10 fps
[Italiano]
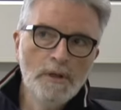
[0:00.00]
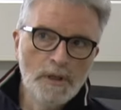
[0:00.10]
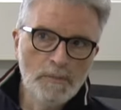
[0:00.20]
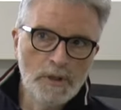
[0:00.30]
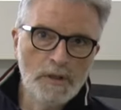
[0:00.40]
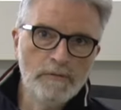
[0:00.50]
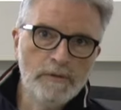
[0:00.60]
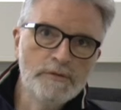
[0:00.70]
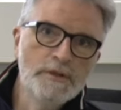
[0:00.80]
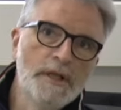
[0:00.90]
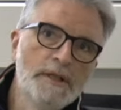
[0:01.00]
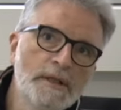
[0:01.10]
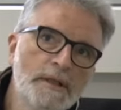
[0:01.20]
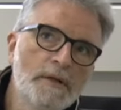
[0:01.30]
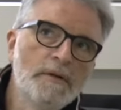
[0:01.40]
il modello di velocità
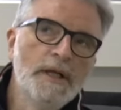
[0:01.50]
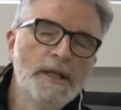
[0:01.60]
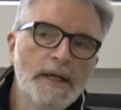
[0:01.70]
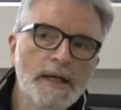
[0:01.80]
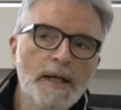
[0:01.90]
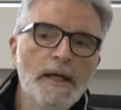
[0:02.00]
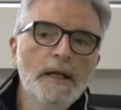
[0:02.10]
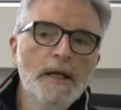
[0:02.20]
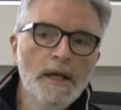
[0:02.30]
all'interno della Terra,